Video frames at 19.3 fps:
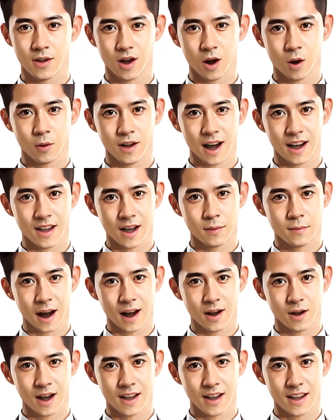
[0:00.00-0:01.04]
友达在
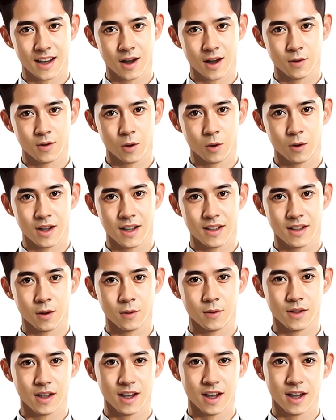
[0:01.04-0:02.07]
八月也有瘦身
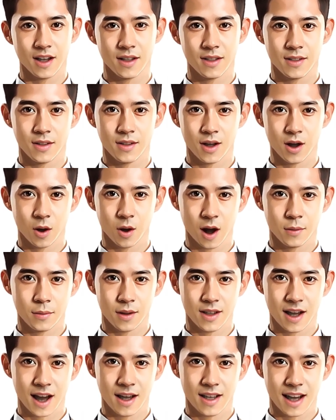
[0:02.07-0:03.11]
消息，关
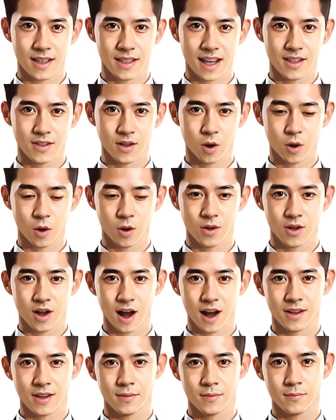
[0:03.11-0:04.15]
闭台南两座工
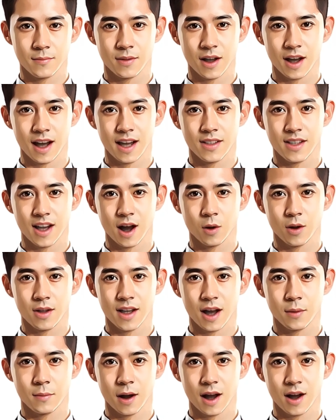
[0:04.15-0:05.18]
厂，影响约
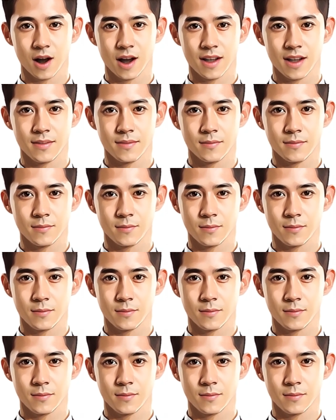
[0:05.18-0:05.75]
两百人。